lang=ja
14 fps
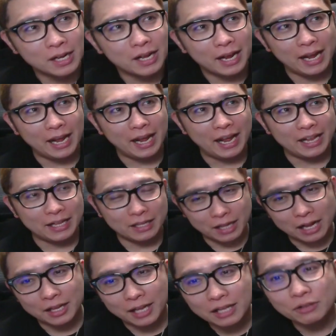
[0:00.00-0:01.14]
えー、
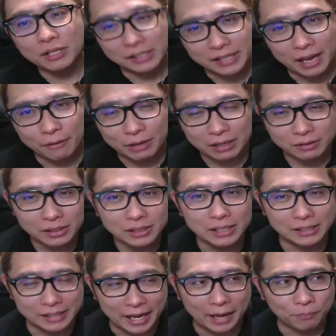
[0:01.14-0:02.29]
あなんとですね、私にで
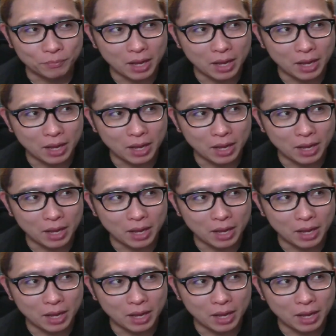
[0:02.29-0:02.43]
すね、